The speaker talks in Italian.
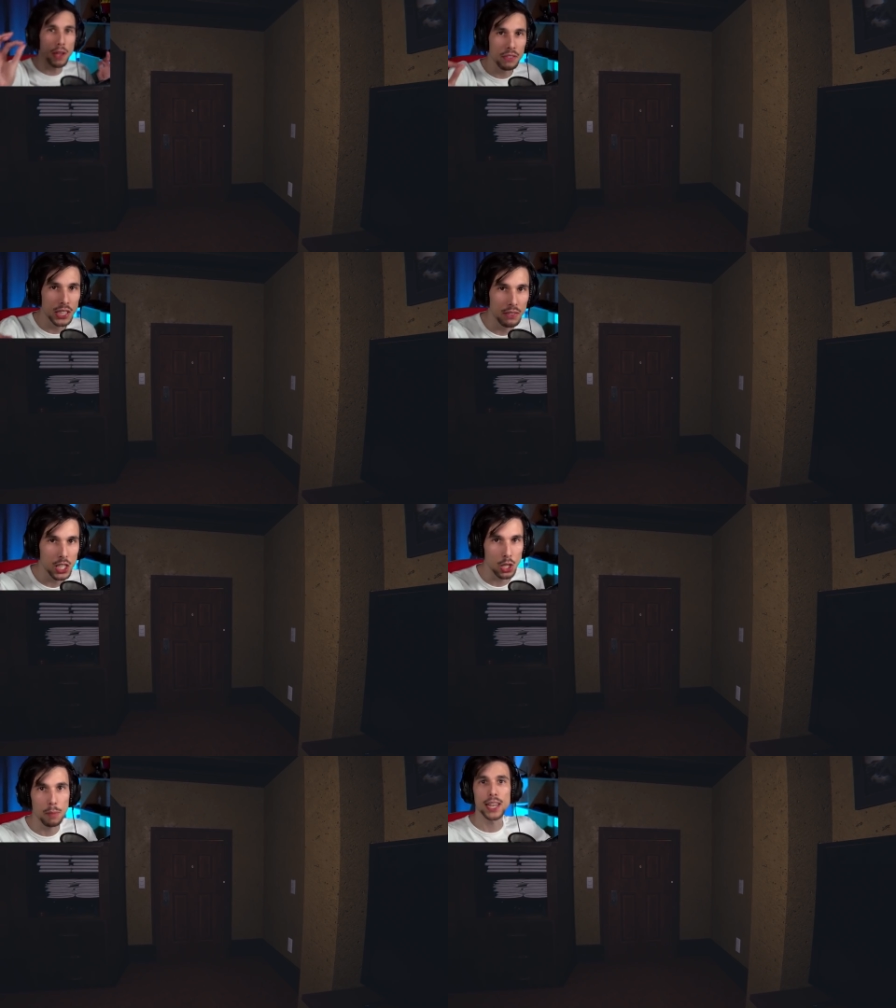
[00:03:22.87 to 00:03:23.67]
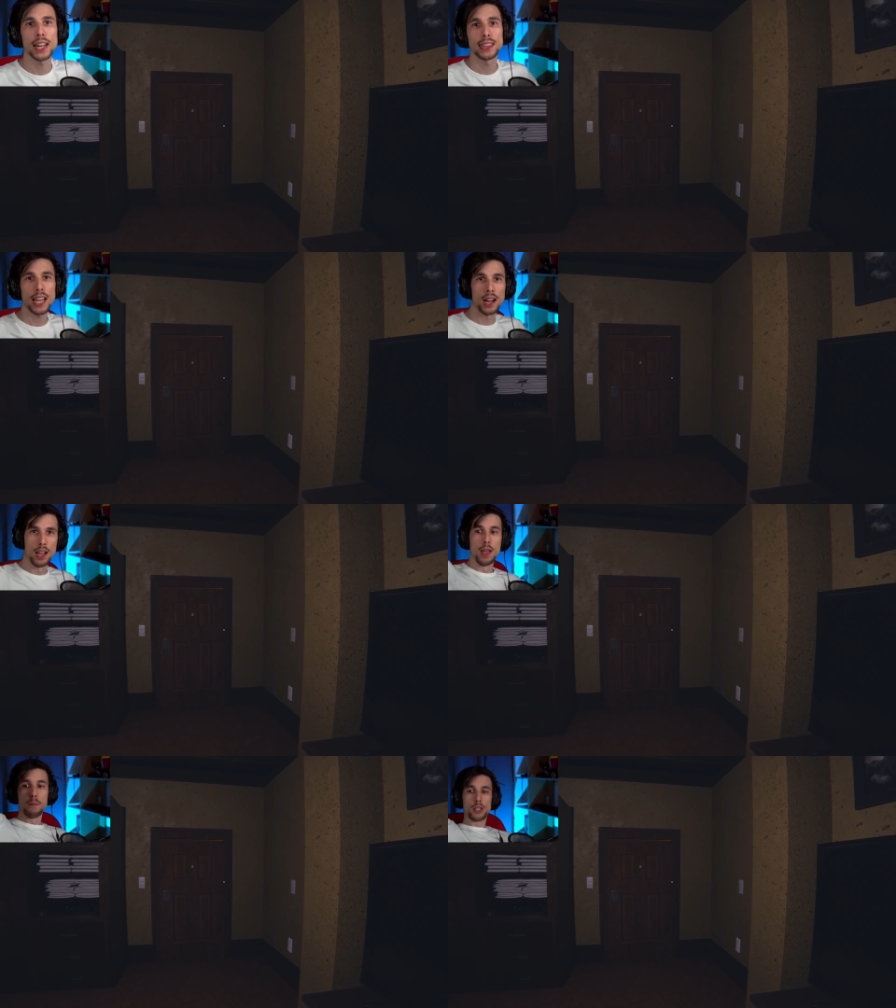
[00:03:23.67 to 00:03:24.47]
mi avete visto, ma in realtà...
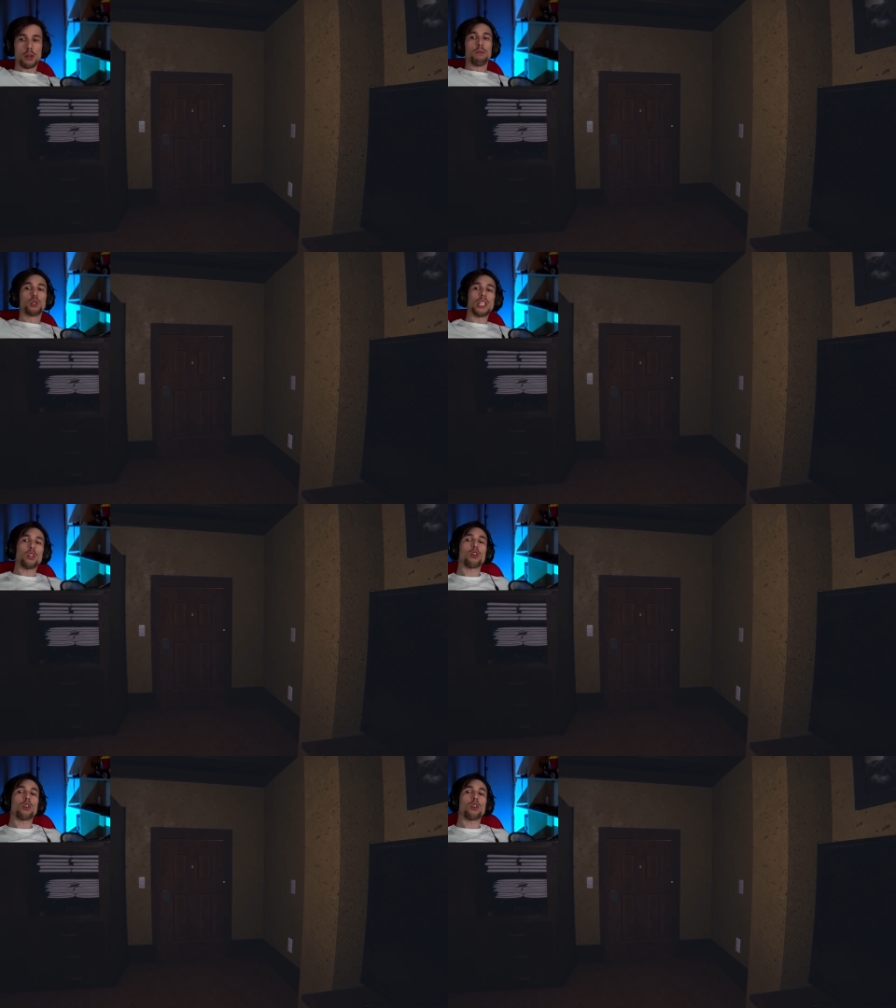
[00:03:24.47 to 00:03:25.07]
Mi sono buttato